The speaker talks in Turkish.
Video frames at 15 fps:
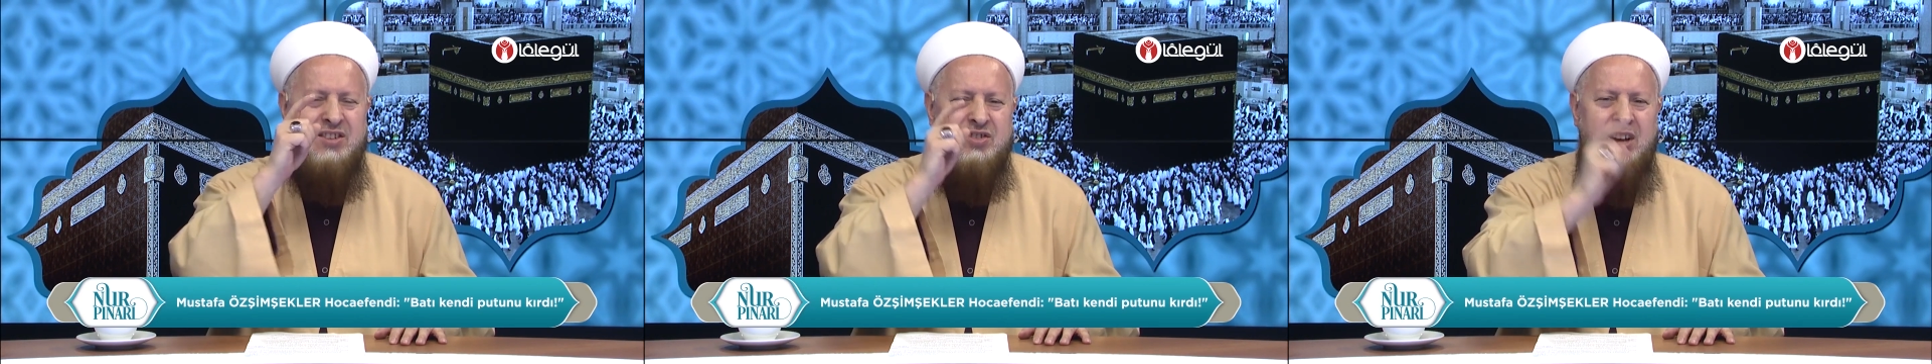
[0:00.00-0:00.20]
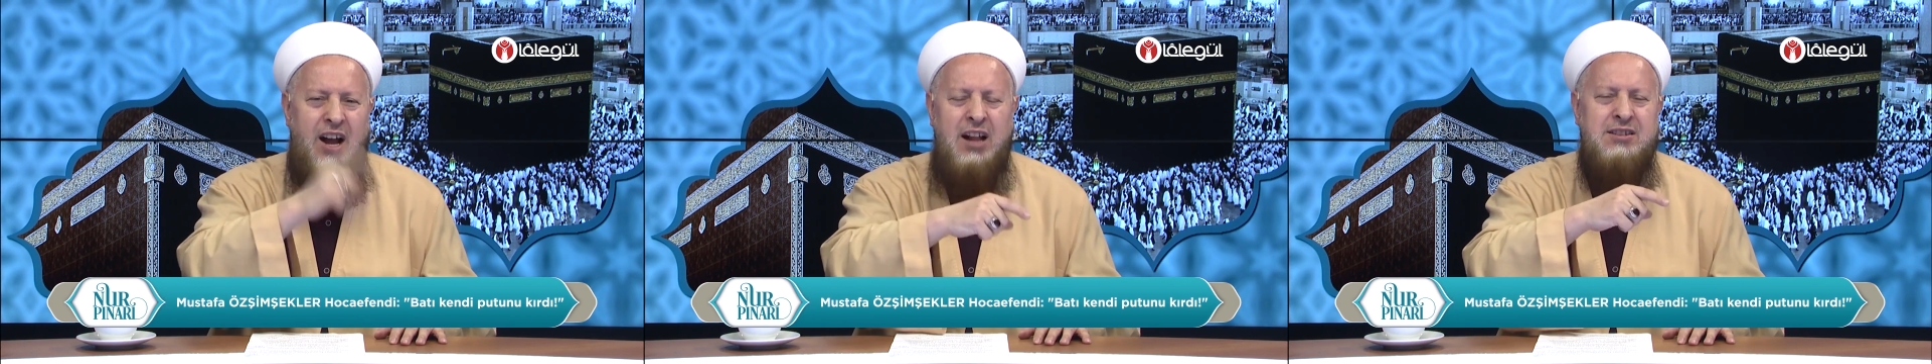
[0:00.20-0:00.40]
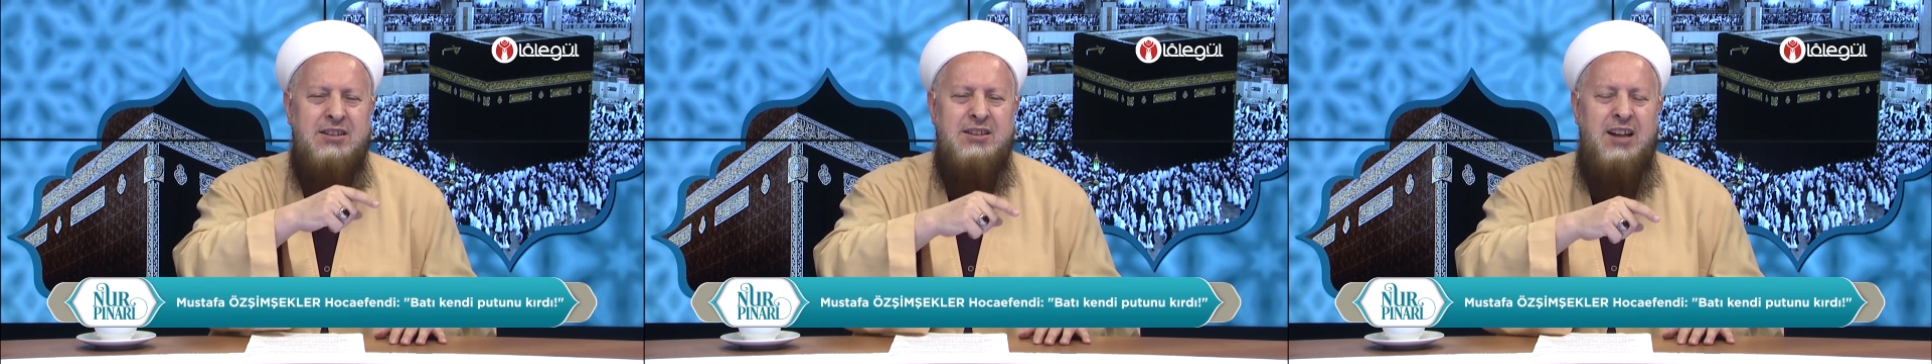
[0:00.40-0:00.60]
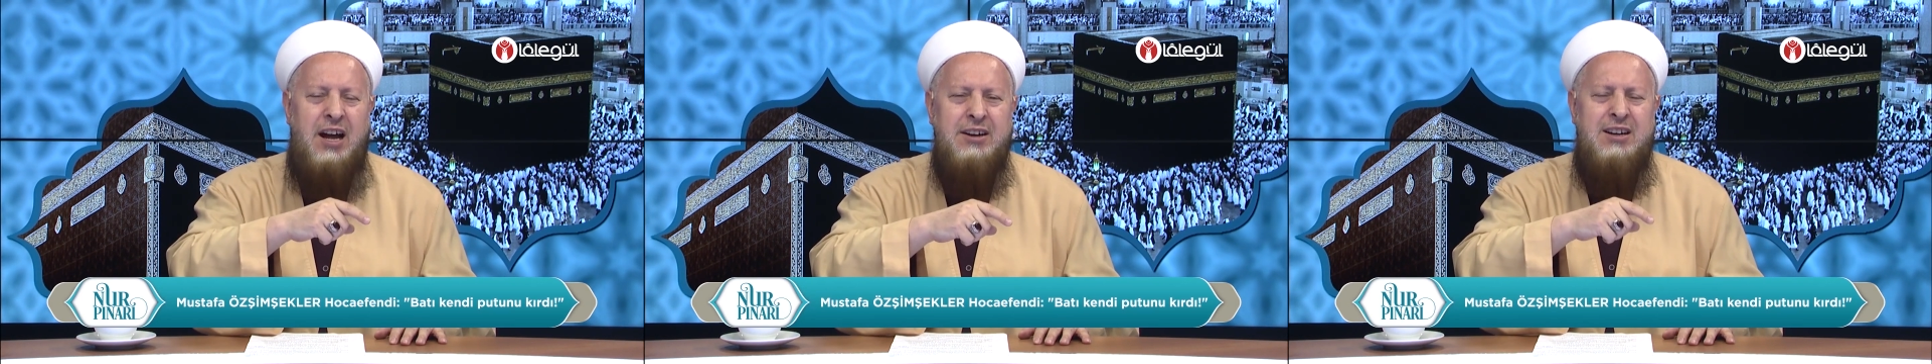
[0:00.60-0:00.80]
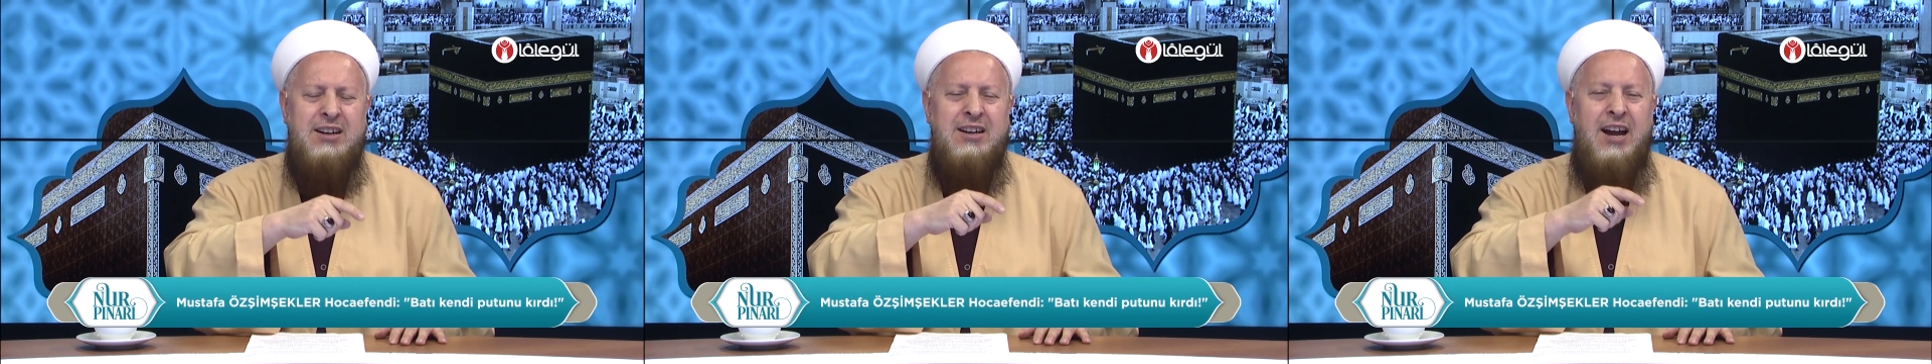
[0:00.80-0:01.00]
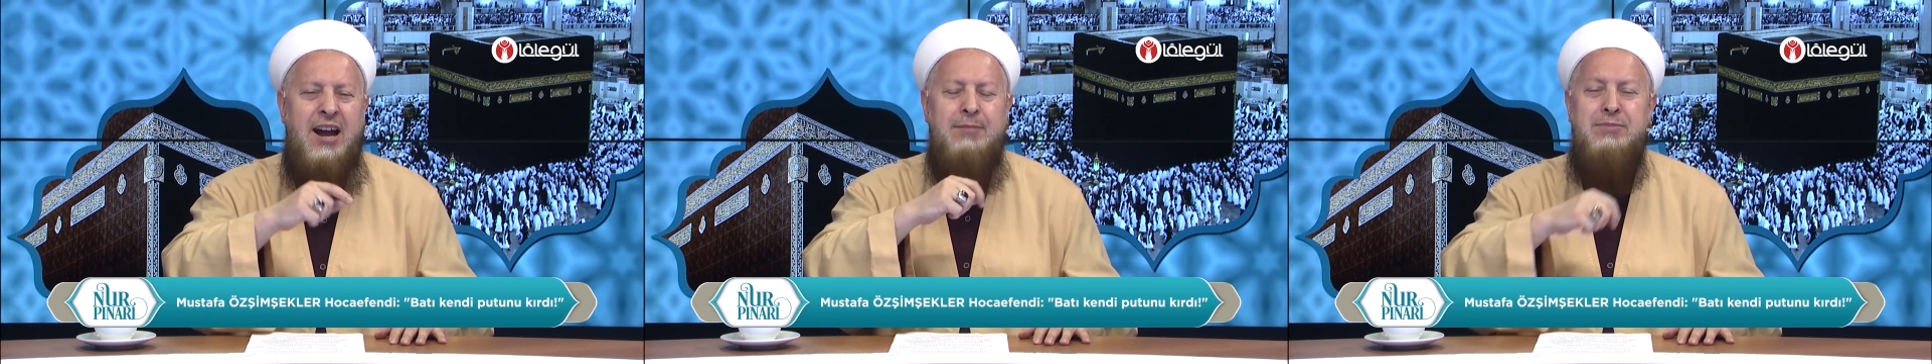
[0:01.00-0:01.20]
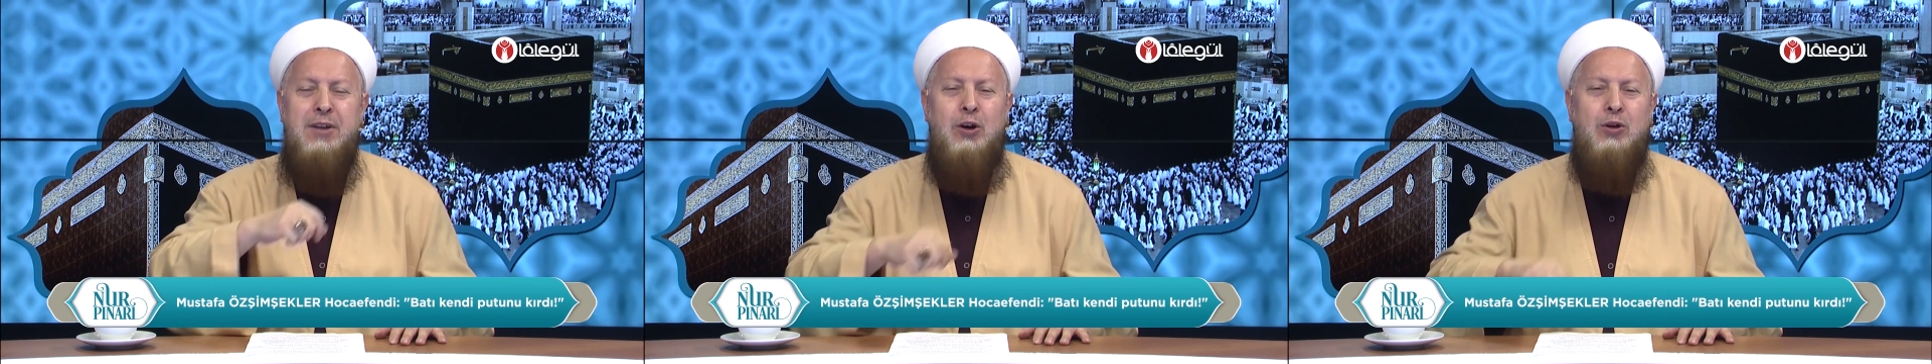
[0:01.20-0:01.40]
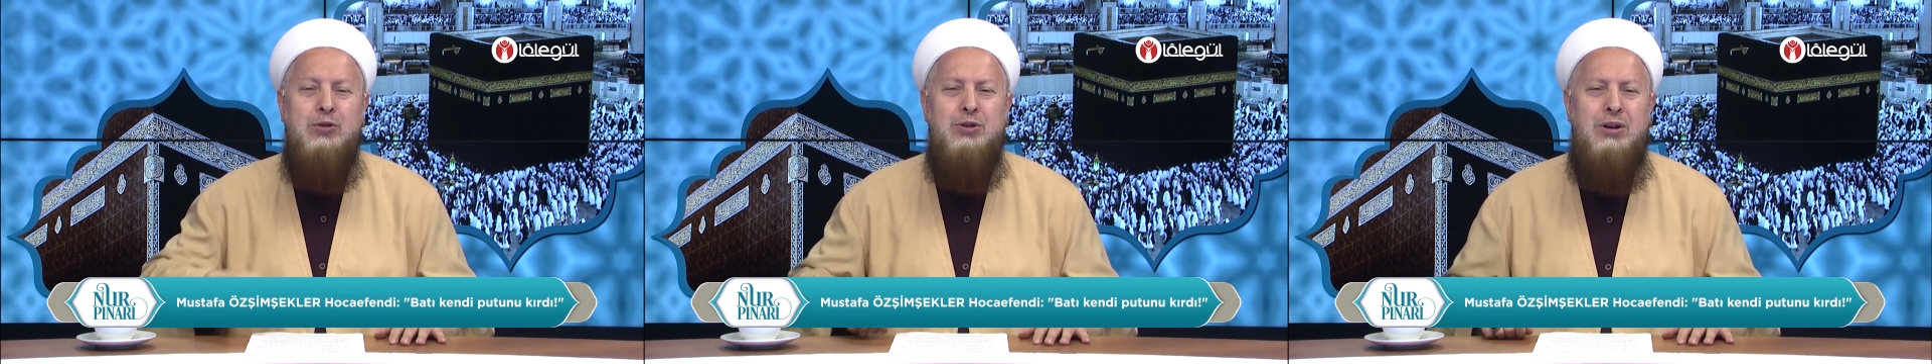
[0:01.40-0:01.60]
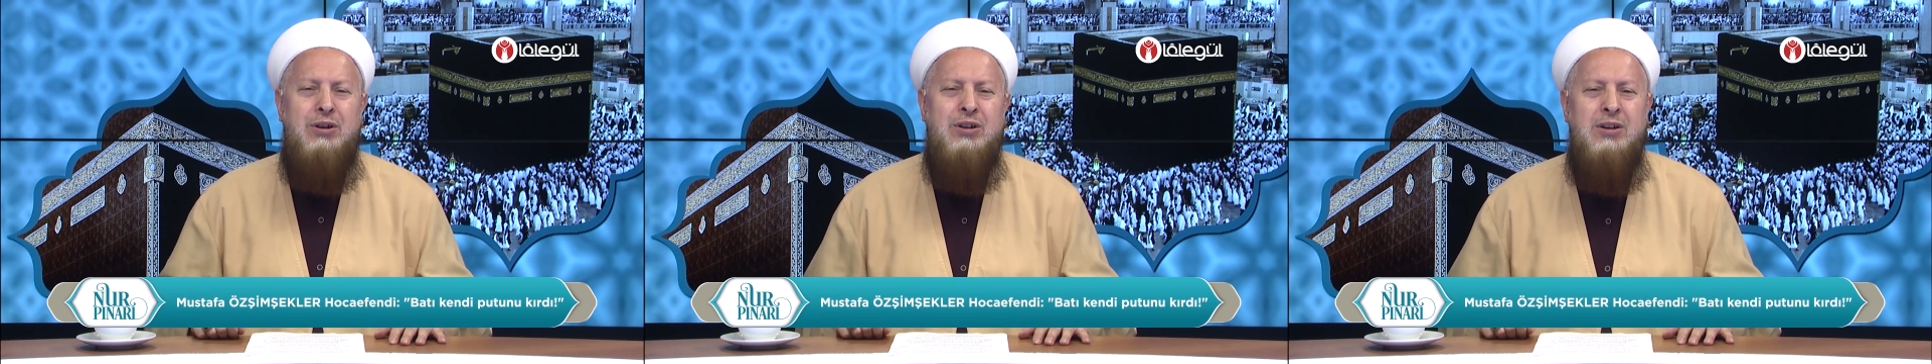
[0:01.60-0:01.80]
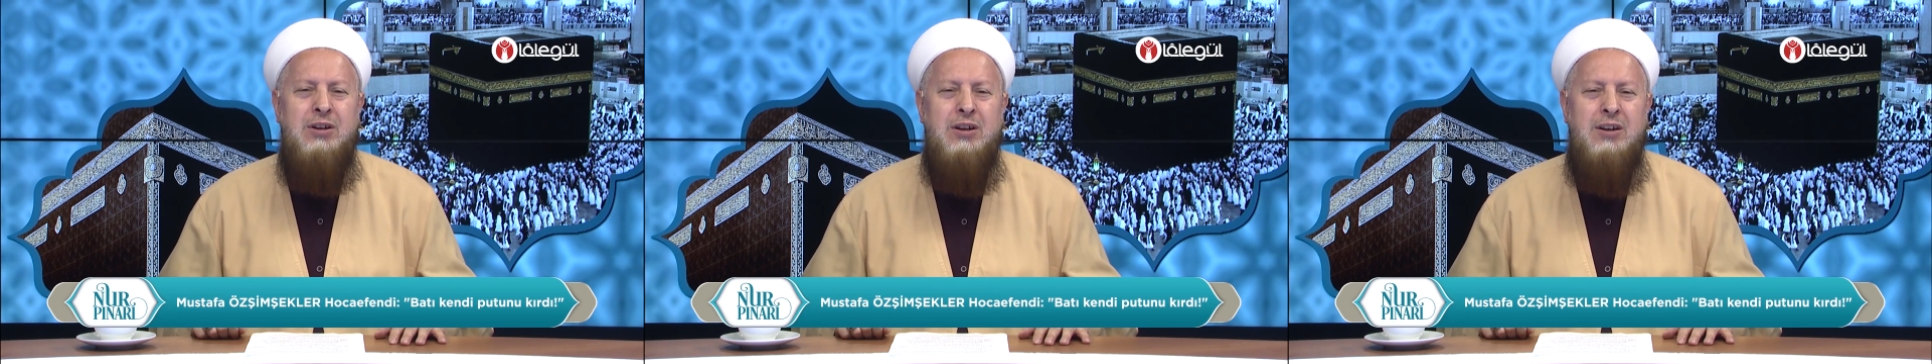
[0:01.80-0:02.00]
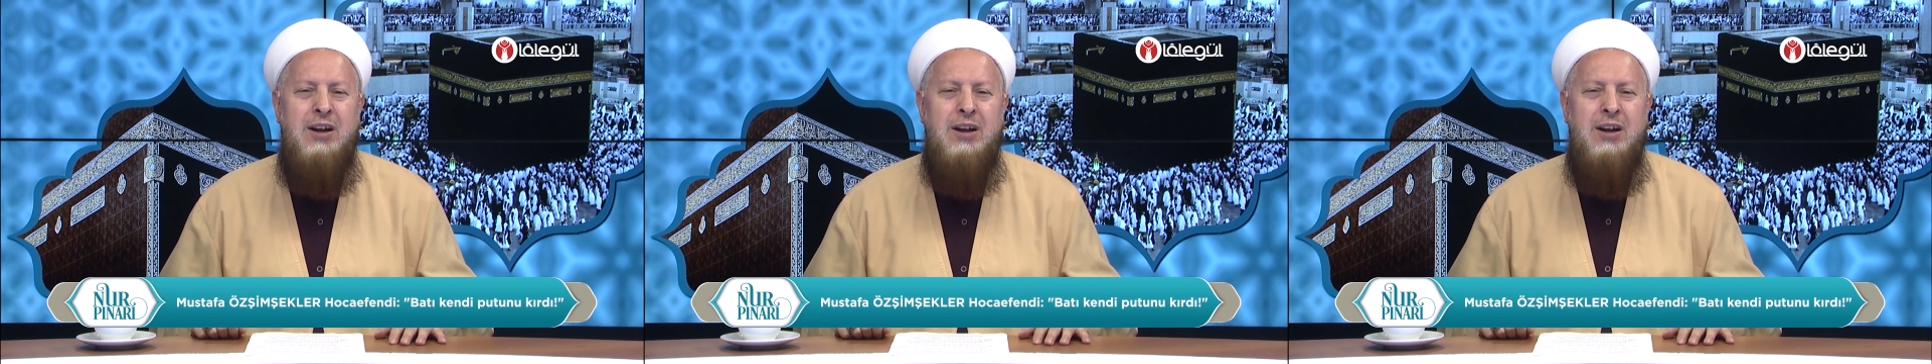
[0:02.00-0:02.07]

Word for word: saldırıları hep ne oldu?